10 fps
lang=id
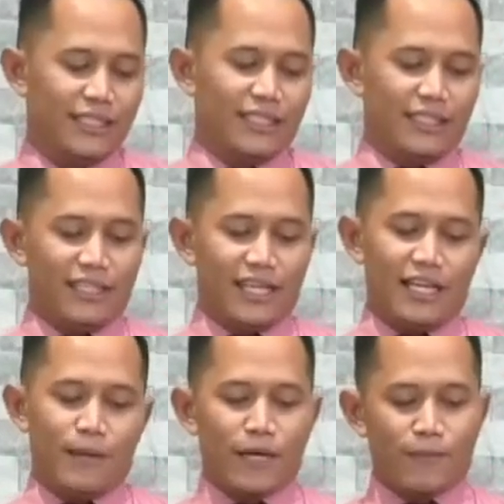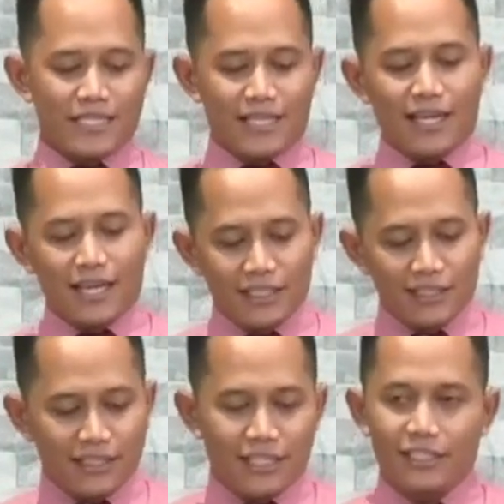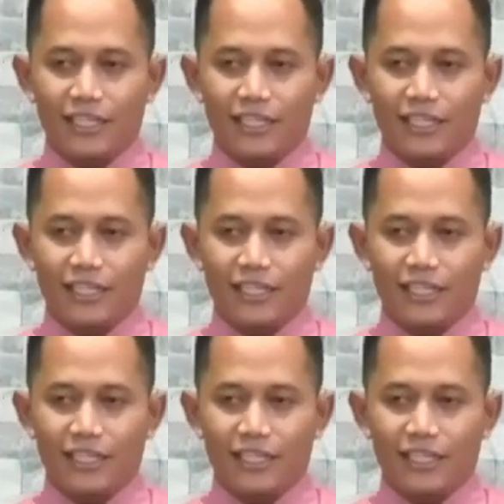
ketika ada permasalahan terjadi di